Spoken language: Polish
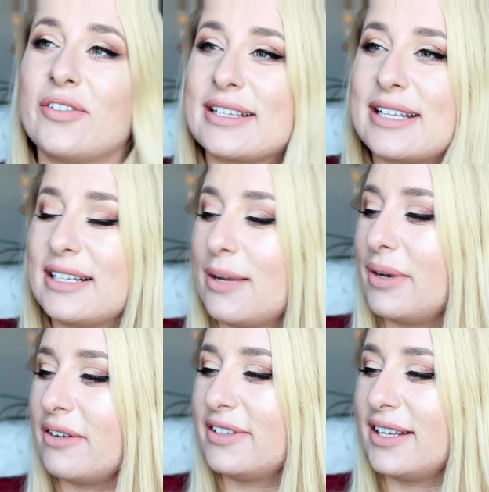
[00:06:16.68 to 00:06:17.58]
On nas tak
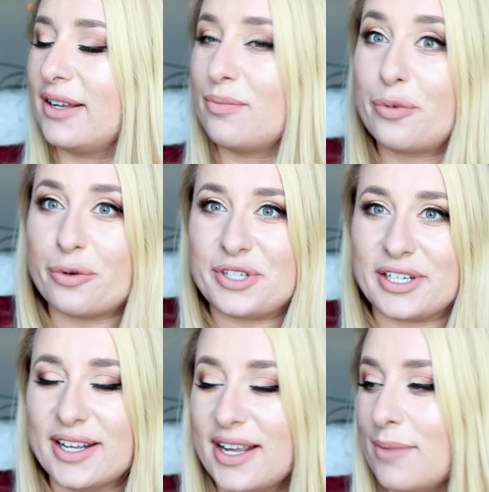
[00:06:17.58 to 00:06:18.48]
naprawdę
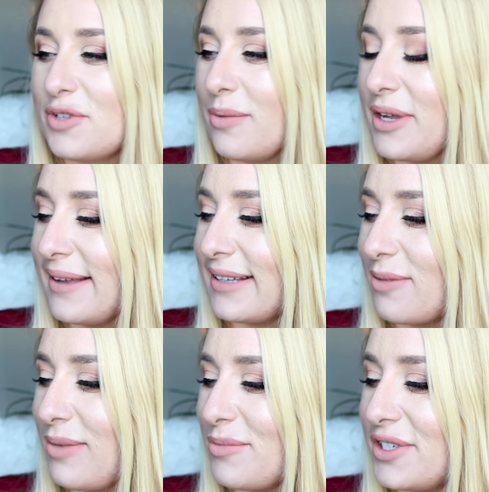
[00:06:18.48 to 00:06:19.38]
budzi. Przynajmniej ja
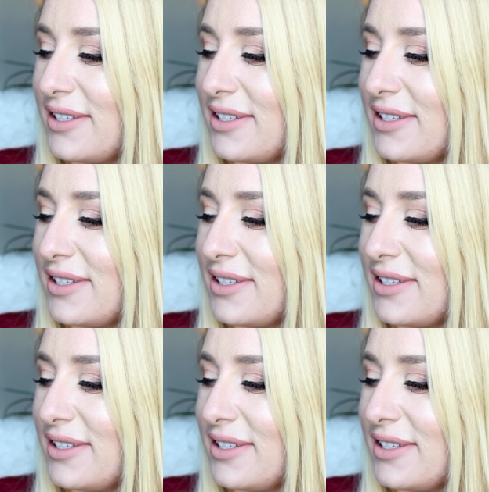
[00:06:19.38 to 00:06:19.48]
tak mam,